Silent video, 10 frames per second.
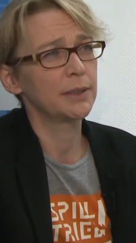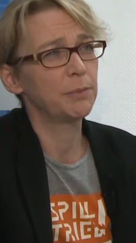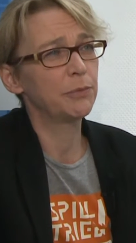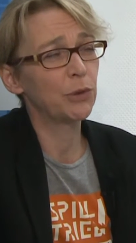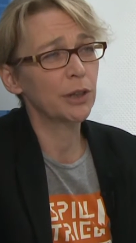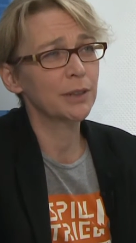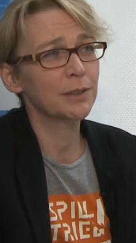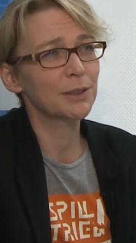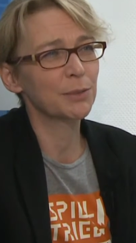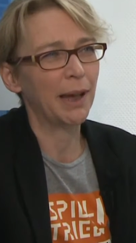Sie
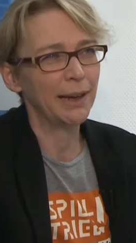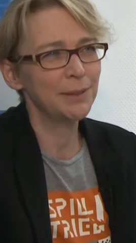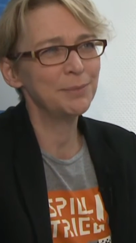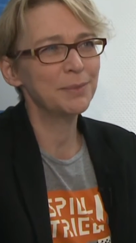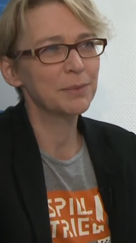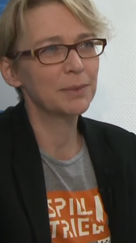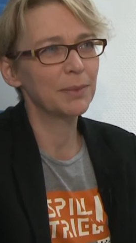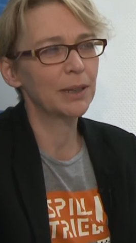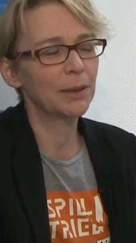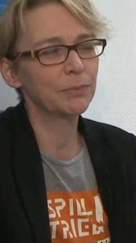fördern zum einen,
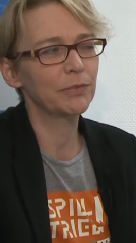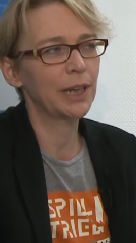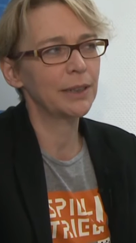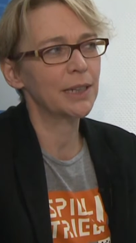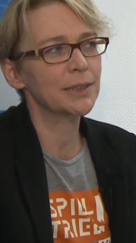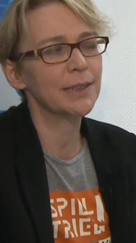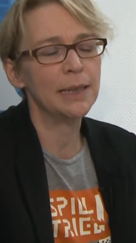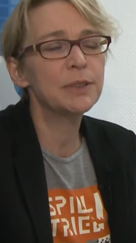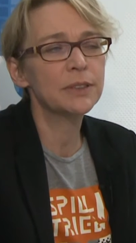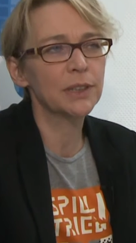ähm, wir nennen es
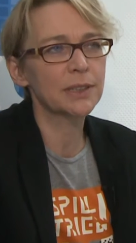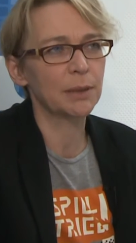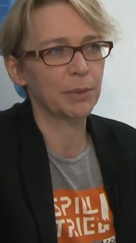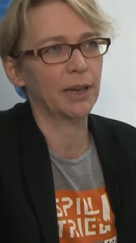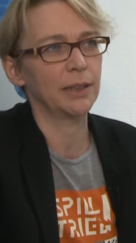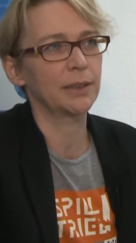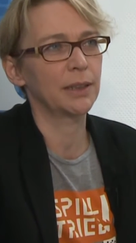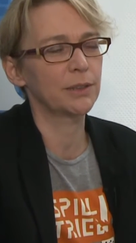Selbstwirksamkeit.